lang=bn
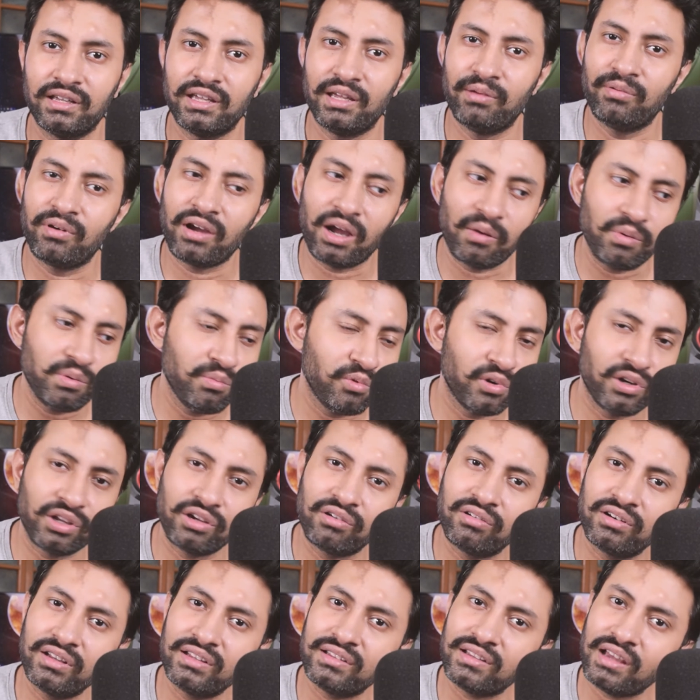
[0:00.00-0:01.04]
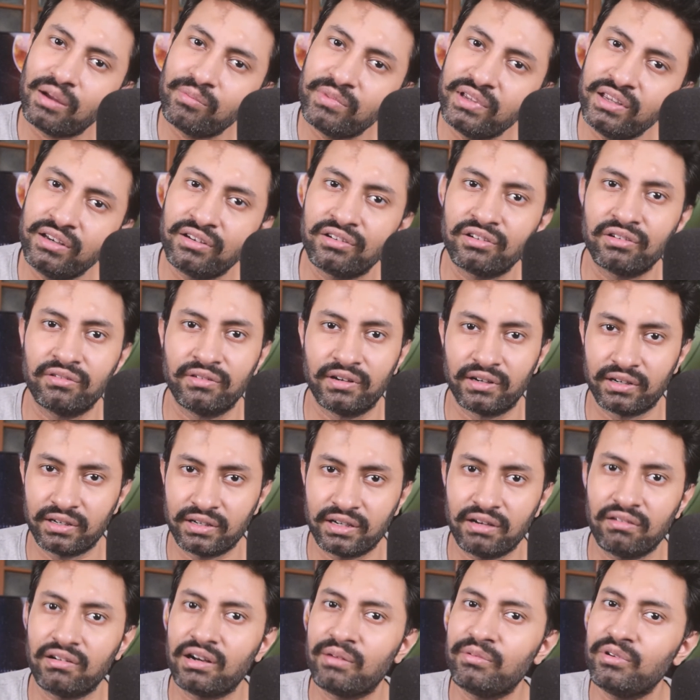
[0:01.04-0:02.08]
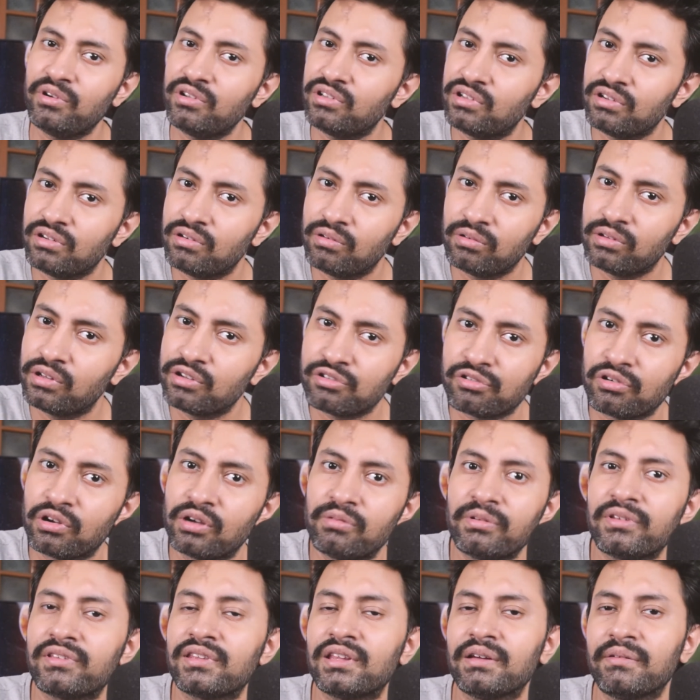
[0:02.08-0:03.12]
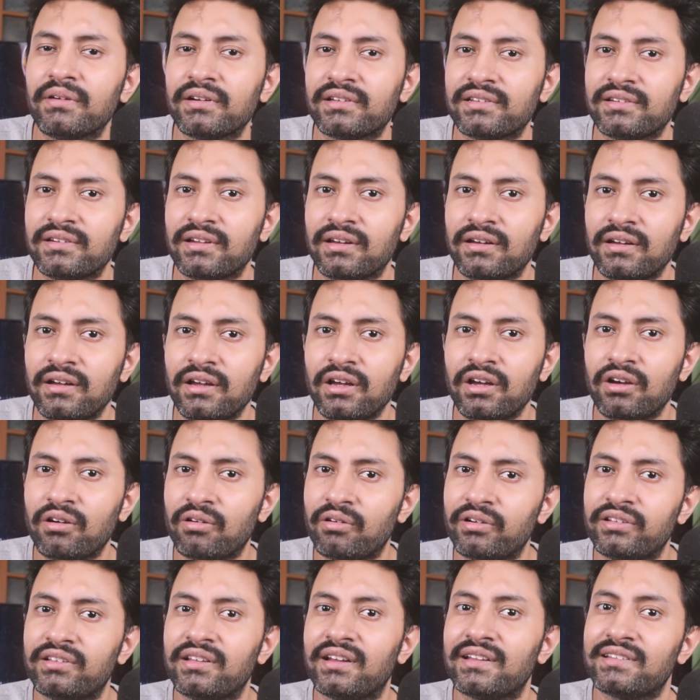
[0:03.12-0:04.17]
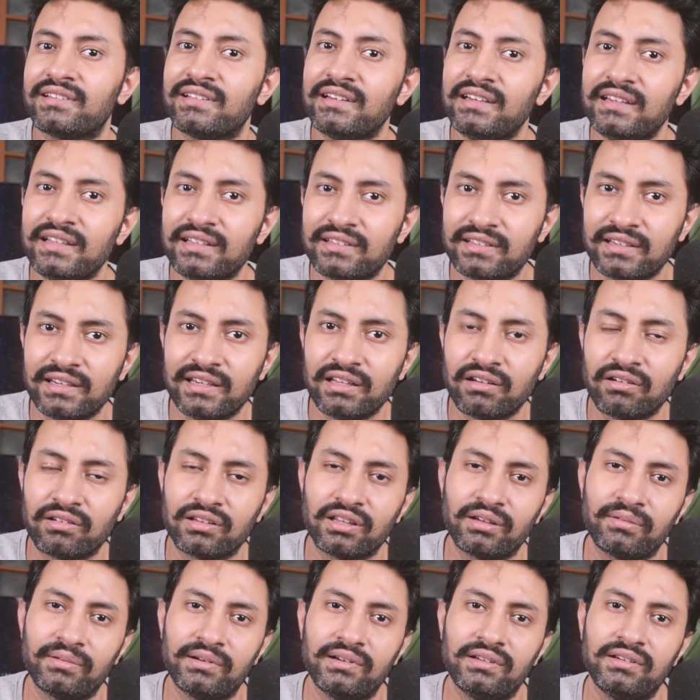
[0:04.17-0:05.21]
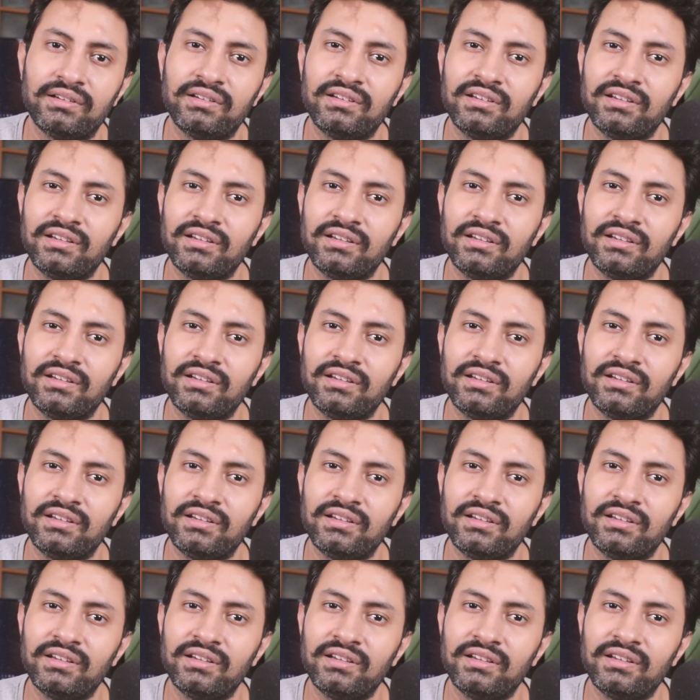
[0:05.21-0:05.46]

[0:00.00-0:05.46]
এবং আমি মনে করি যে আমি ইন্ট্রোভার্ট কারণ আমি ওই যে ওদের সঙ্গে মিশতে পারছি না ওই যারা চিল্লিয়ে চিল্লিয়ে কথা বলে